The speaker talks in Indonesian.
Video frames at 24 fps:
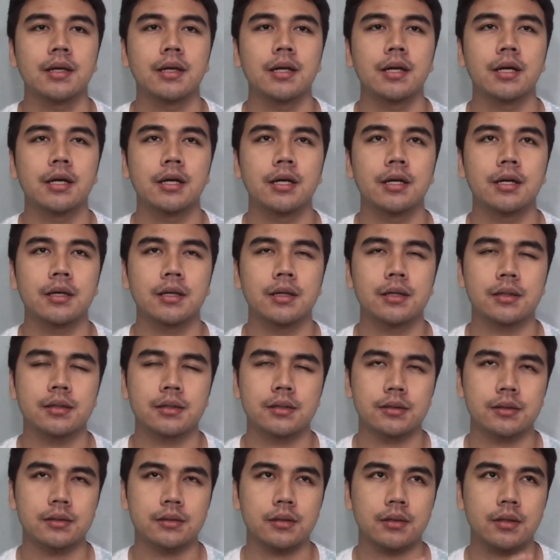
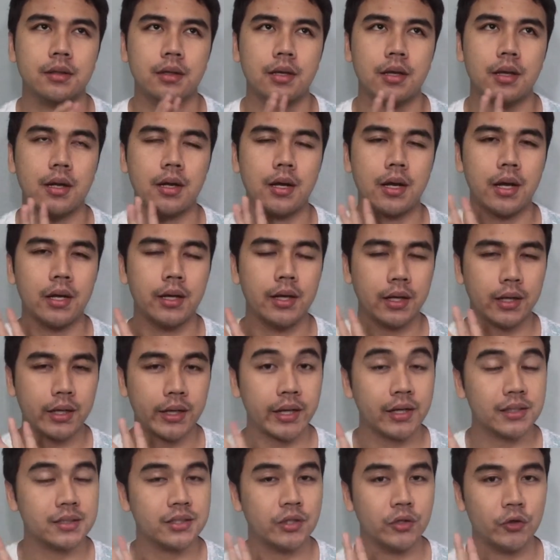uh, ada
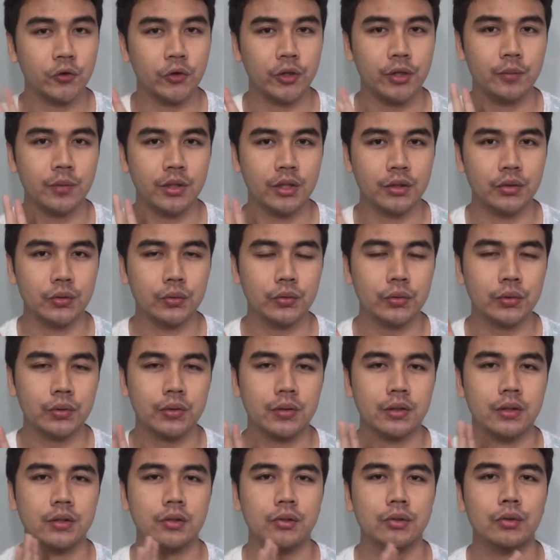kayak sinonim gitu,
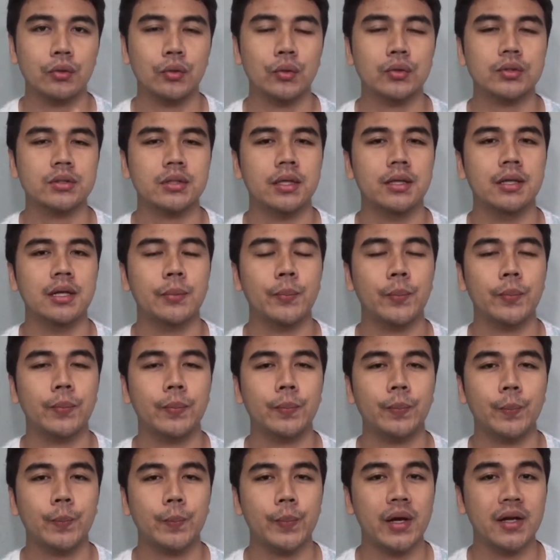terus ada
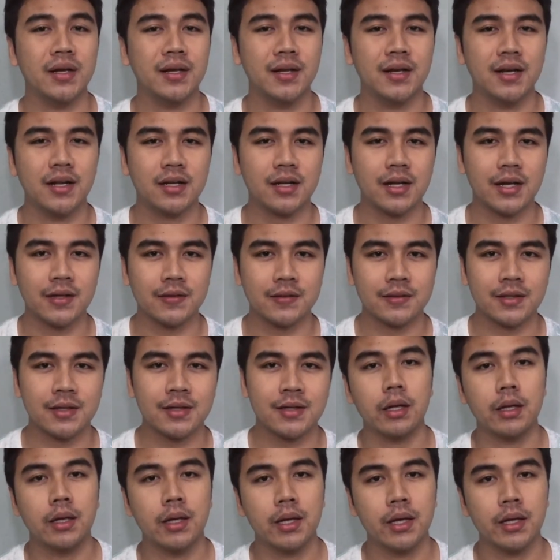pandanan
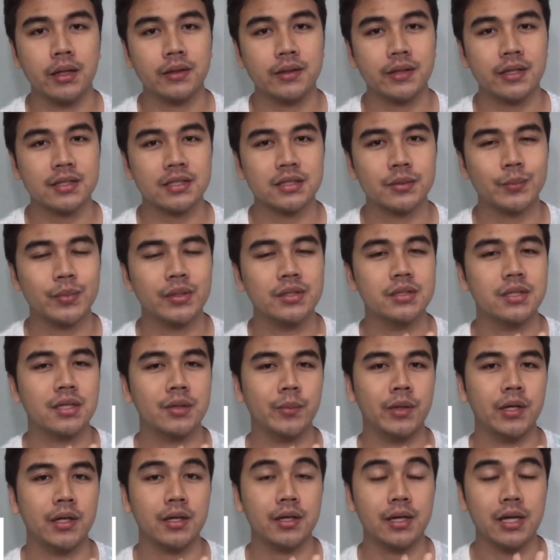kata, ada tes
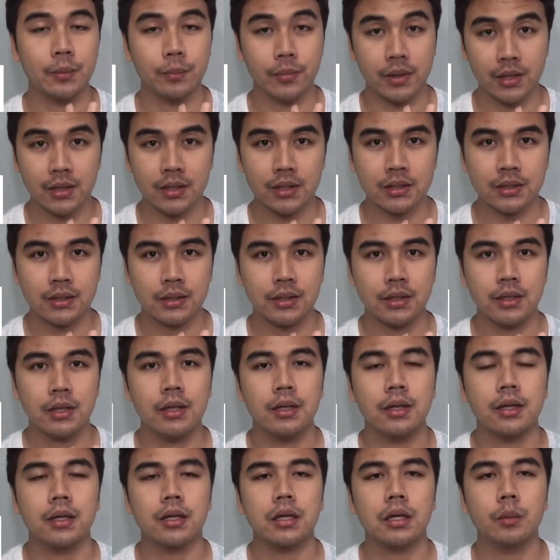pencerminan gambar,
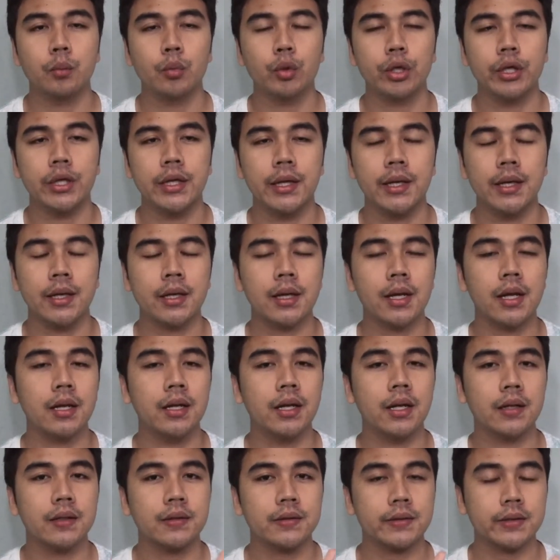kemudian
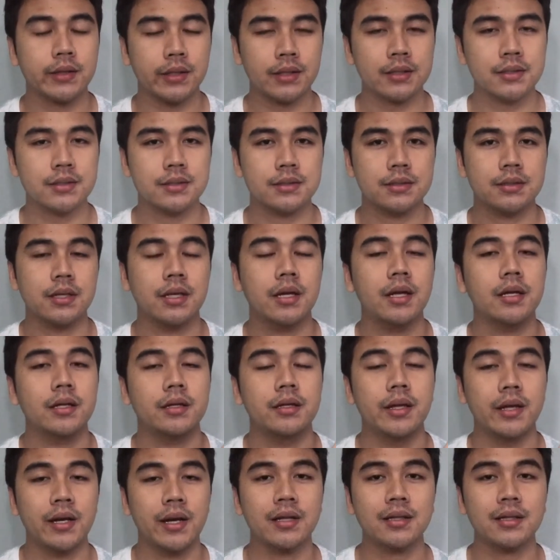ada tes
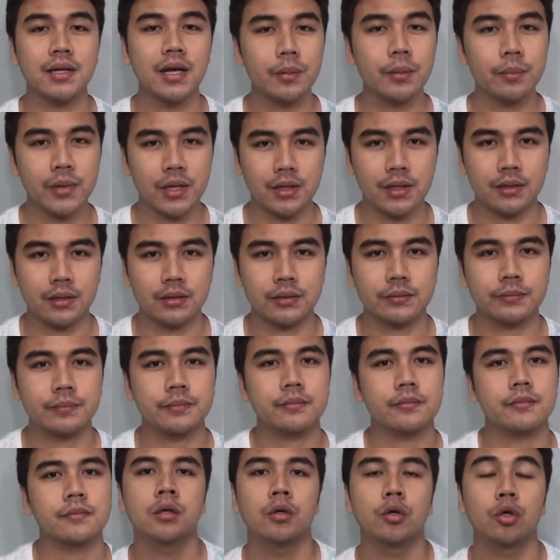deret gambar.
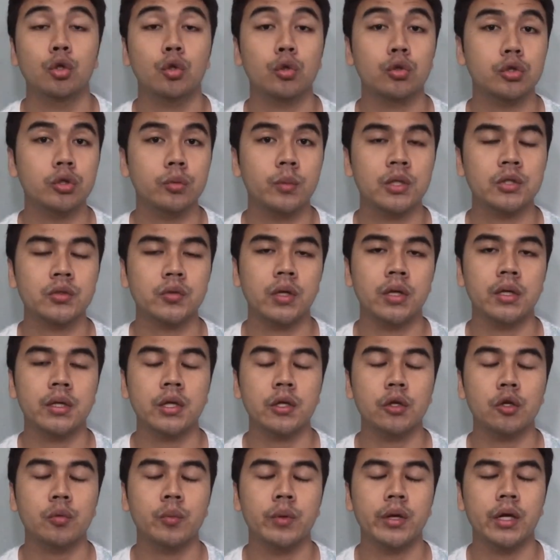Untuk jumlah soalnya
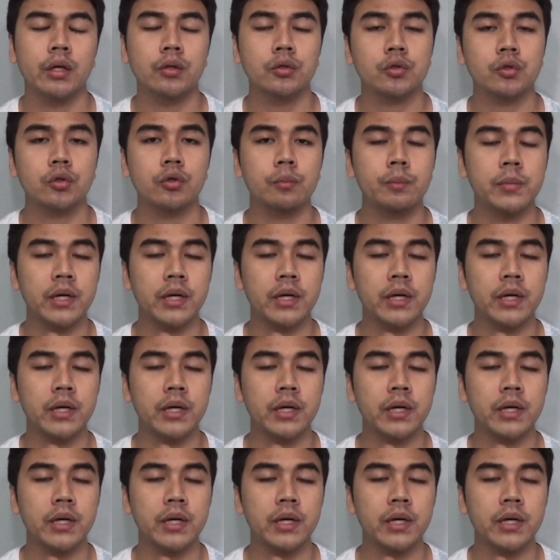lumayan cukup